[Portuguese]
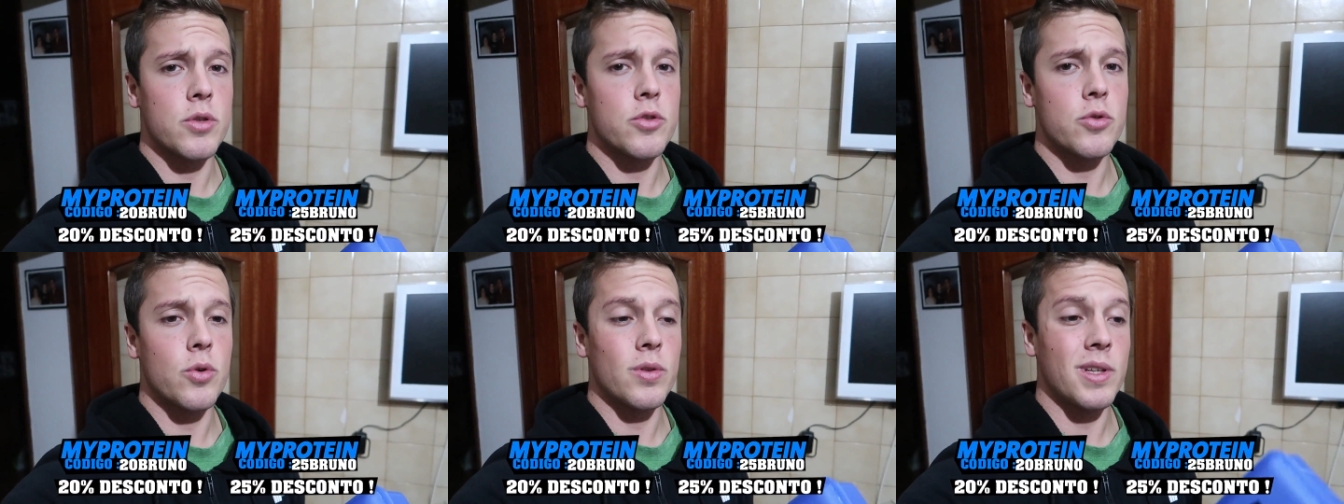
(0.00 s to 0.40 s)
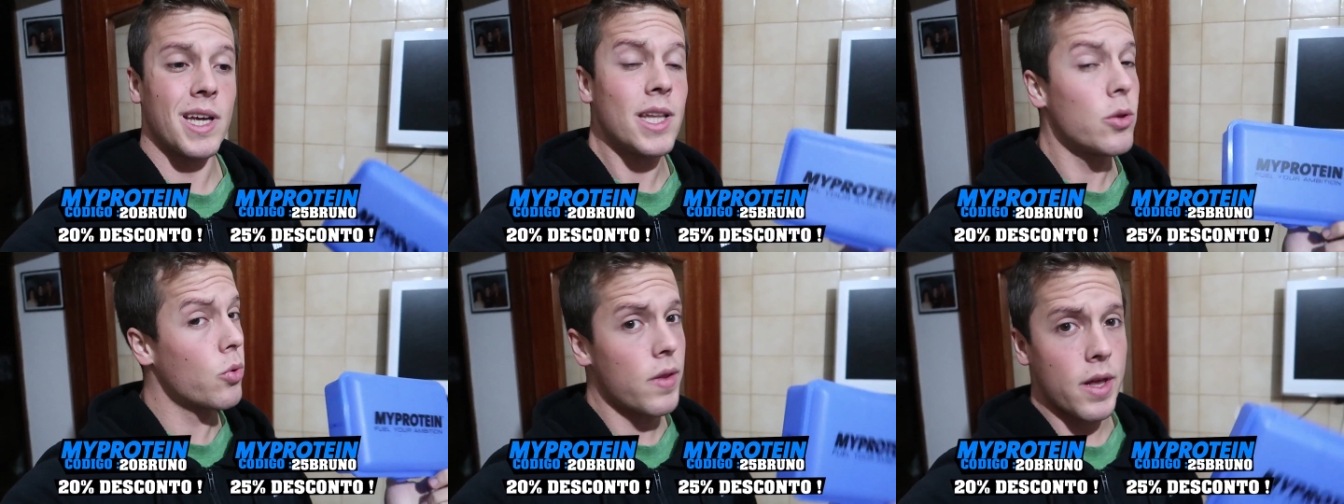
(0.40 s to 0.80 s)
de desconto
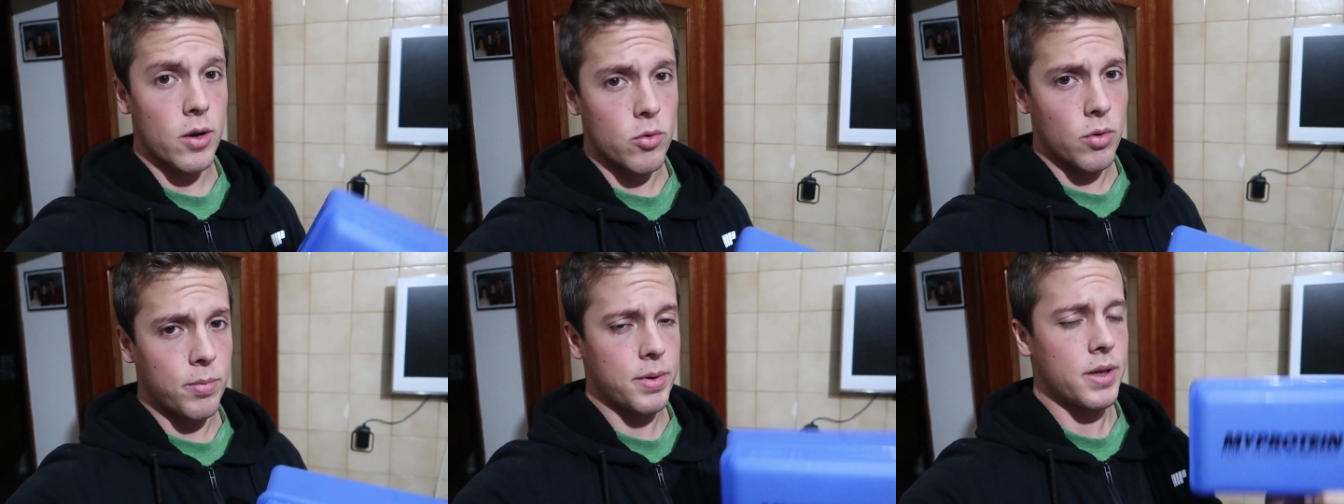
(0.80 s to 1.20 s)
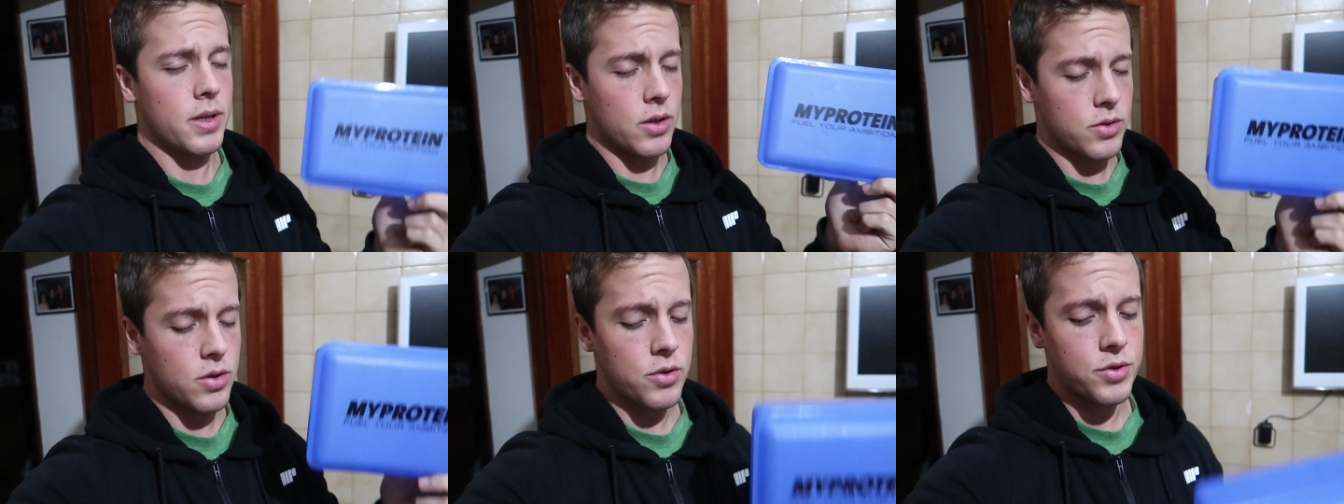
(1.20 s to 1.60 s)
em toda a compra,
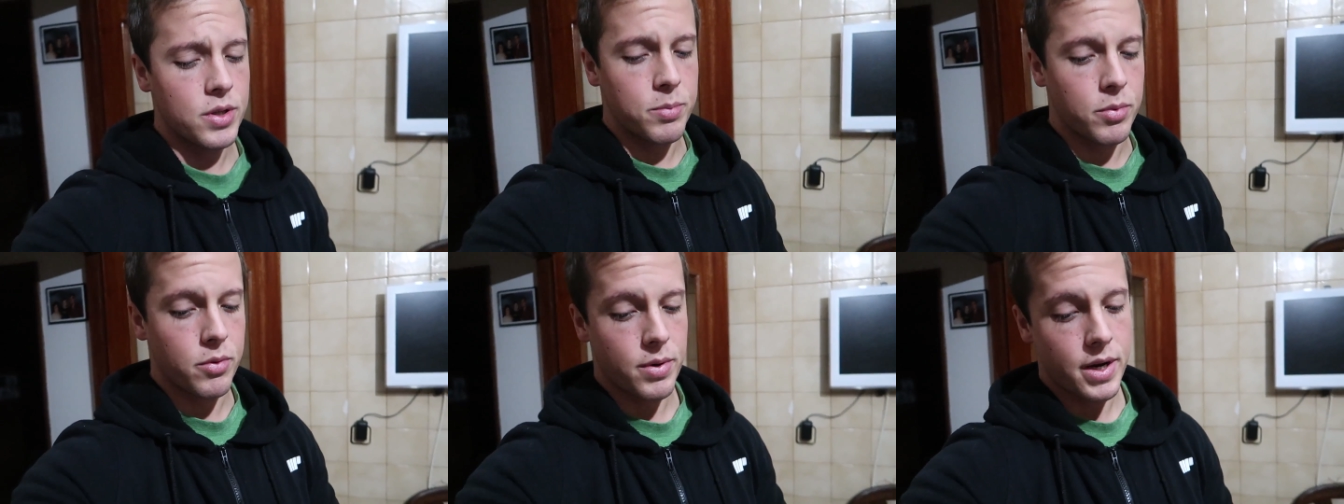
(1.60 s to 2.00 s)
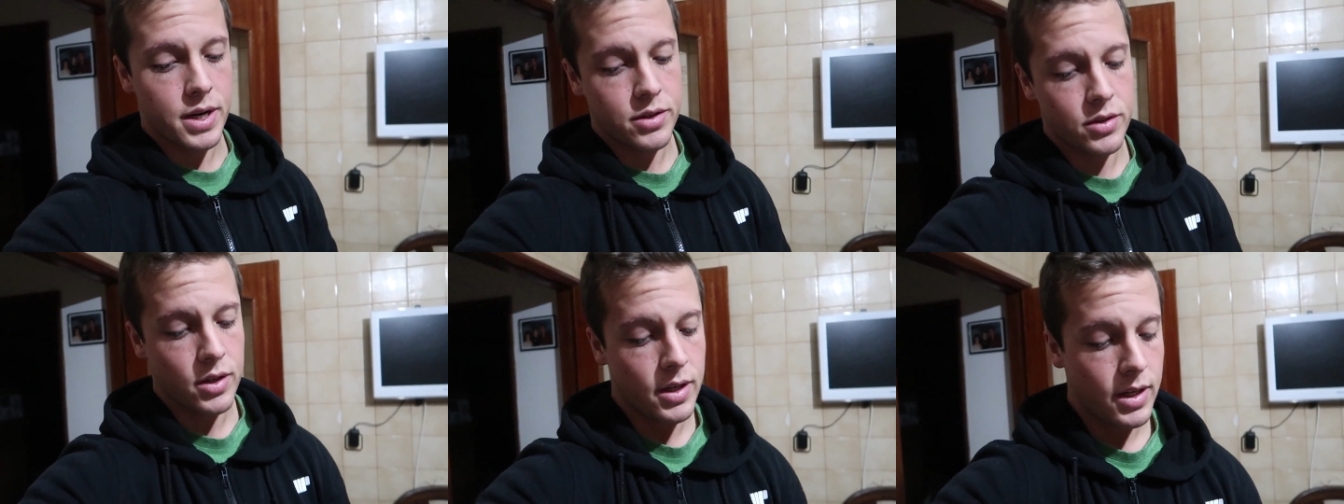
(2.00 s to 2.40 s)
não só nos
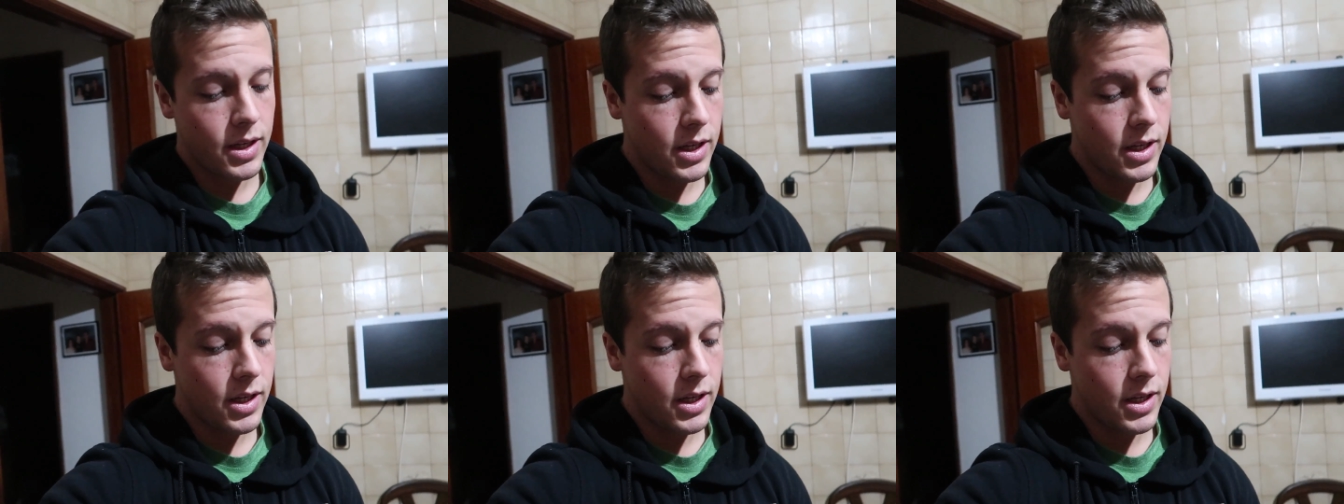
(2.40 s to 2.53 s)
taparóis.